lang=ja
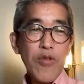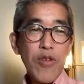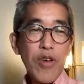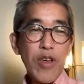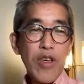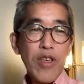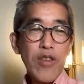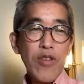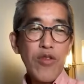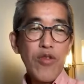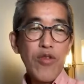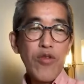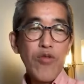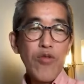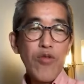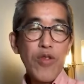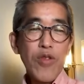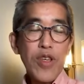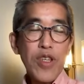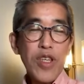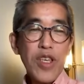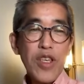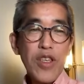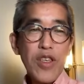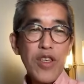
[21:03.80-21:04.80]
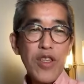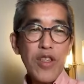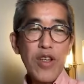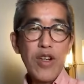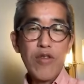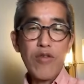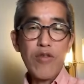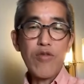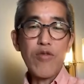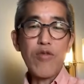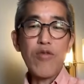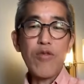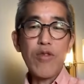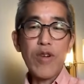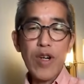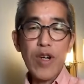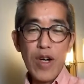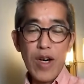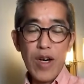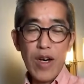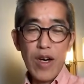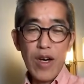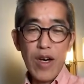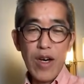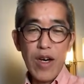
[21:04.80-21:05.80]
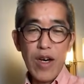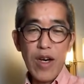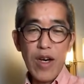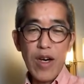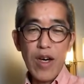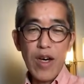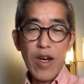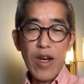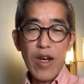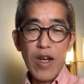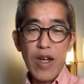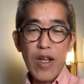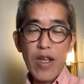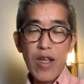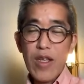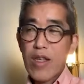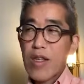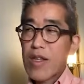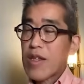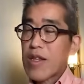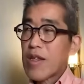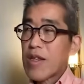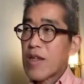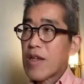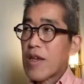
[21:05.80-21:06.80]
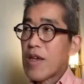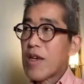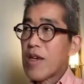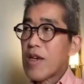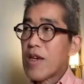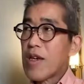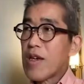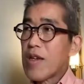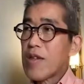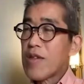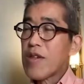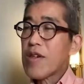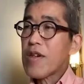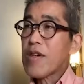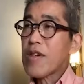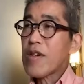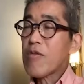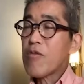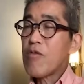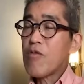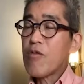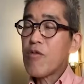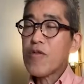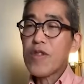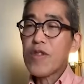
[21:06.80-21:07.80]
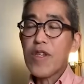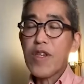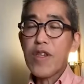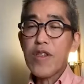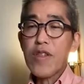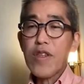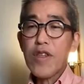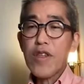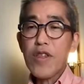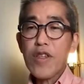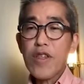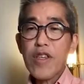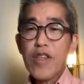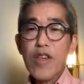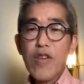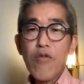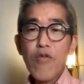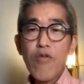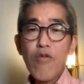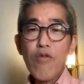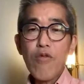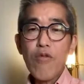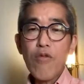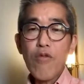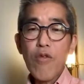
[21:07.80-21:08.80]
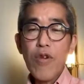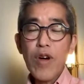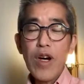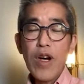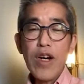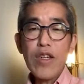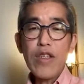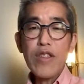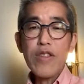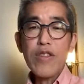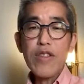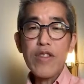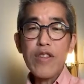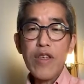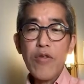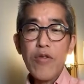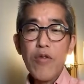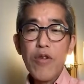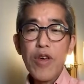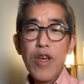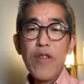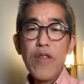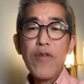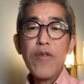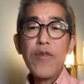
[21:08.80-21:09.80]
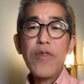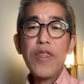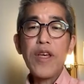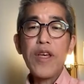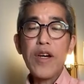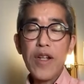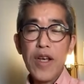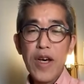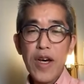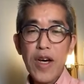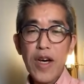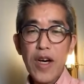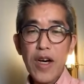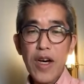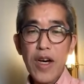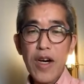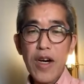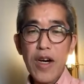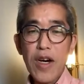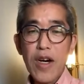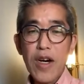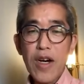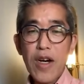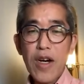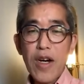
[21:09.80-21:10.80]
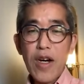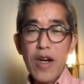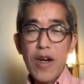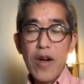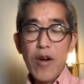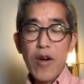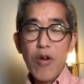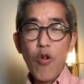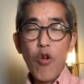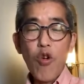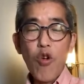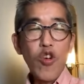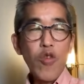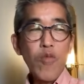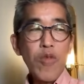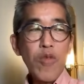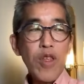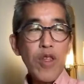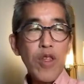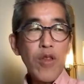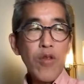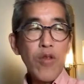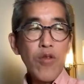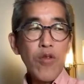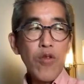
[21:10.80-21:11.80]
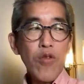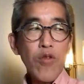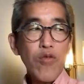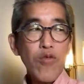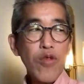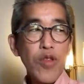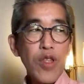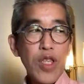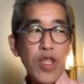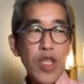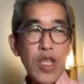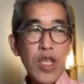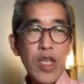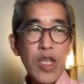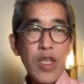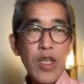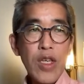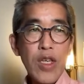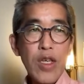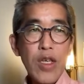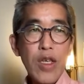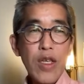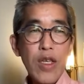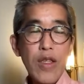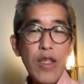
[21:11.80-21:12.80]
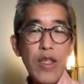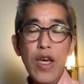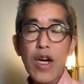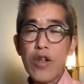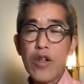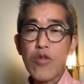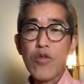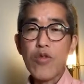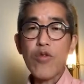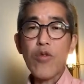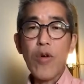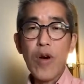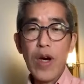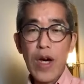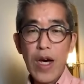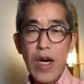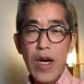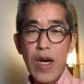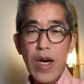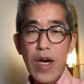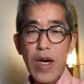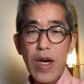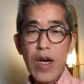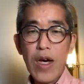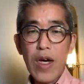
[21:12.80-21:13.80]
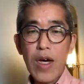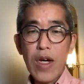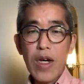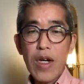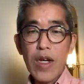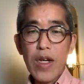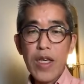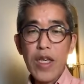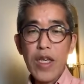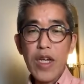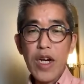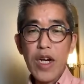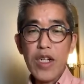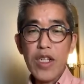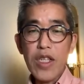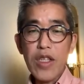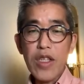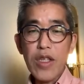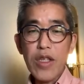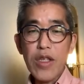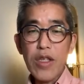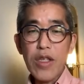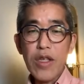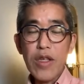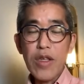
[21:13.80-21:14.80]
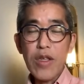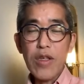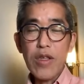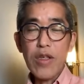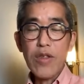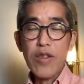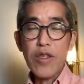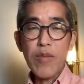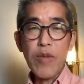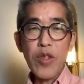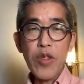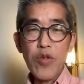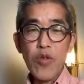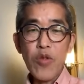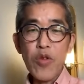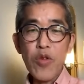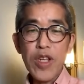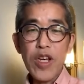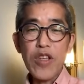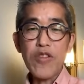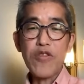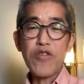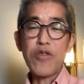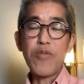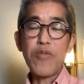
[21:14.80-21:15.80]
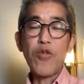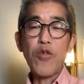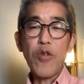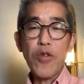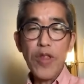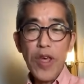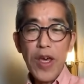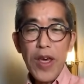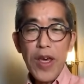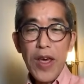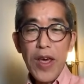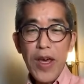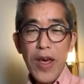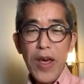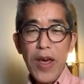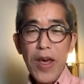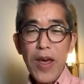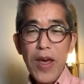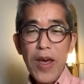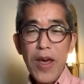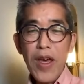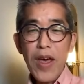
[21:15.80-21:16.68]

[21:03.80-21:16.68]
題の延長で気になるのが、じゃあこの政治資金法の改正をやったら国民の不信であるとか怒り自民党に対するものね、